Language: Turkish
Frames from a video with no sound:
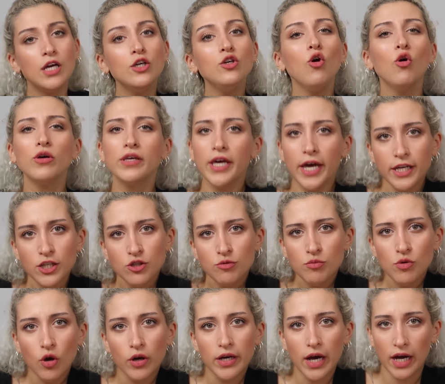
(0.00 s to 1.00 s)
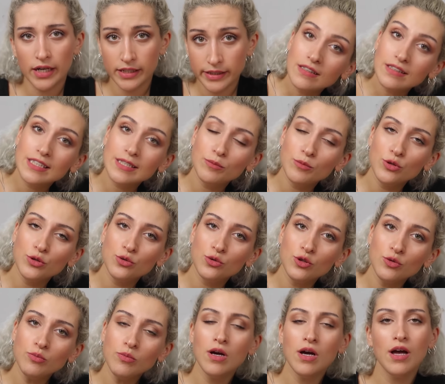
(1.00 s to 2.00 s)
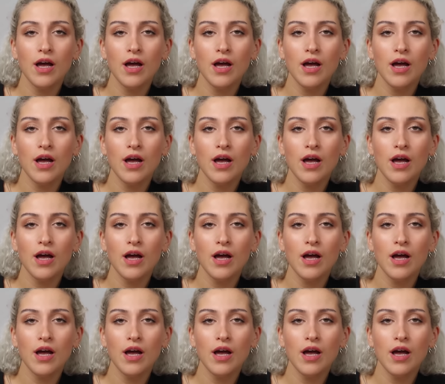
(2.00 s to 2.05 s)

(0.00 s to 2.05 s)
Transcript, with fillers: Yok geçmiyor yani. Attım uyudum,